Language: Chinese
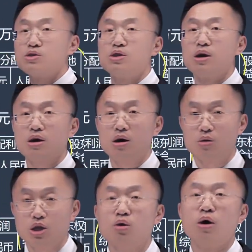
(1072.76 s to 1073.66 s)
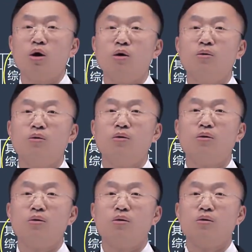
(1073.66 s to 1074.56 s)
先告一段落，
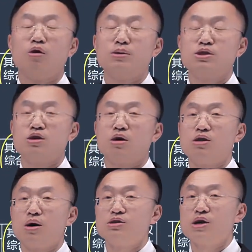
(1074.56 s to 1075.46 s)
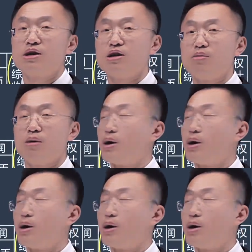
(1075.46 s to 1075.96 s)
我们跳到下一张报